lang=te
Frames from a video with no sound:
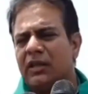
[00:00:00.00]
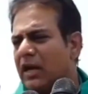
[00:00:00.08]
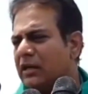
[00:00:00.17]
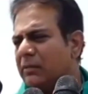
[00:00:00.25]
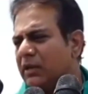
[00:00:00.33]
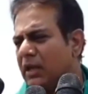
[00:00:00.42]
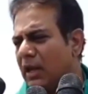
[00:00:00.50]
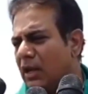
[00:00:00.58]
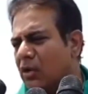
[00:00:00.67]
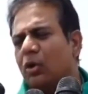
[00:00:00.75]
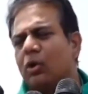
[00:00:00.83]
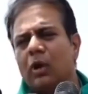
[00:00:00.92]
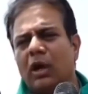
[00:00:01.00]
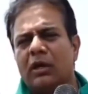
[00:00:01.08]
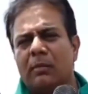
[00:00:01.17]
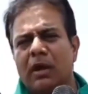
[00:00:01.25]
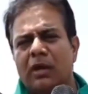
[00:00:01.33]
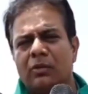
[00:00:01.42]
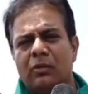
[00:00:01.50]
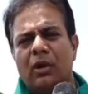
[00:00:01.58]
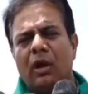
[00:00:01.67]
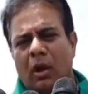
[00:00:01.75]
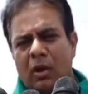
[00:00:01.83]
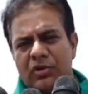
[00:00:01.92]
దానికి మీకు ఏ కోడు అడ్డం రాదు
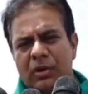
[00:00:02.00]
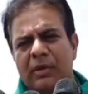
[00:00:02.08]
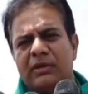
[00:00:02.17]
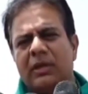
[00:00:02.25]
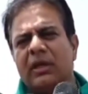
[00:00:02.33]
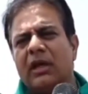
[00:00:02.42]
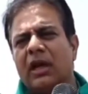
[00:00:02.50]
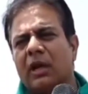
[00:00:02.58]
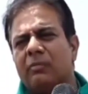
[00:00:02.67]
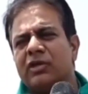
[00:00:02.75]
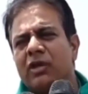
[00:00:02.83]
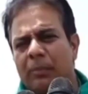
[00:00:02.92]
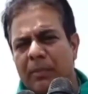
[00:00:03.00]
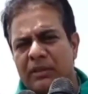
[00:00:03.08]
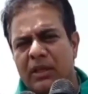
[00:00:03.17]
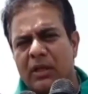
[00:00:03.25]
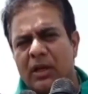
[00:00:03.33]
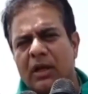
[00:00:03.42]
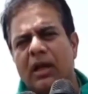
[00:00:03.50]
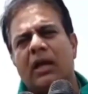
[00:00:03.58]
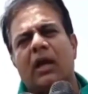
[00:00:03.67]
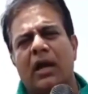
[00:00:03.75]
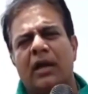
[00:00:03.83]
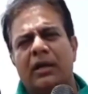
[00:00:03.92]
అవసరమైతే ఎన్నికల కమిషన్కు ప్రత్యేకంగా
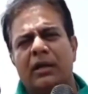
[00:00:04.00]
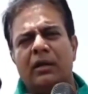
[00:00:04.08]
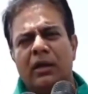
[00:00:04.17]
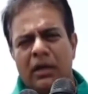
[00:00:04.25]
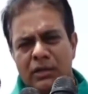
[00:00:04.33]
లేఖ రాయండి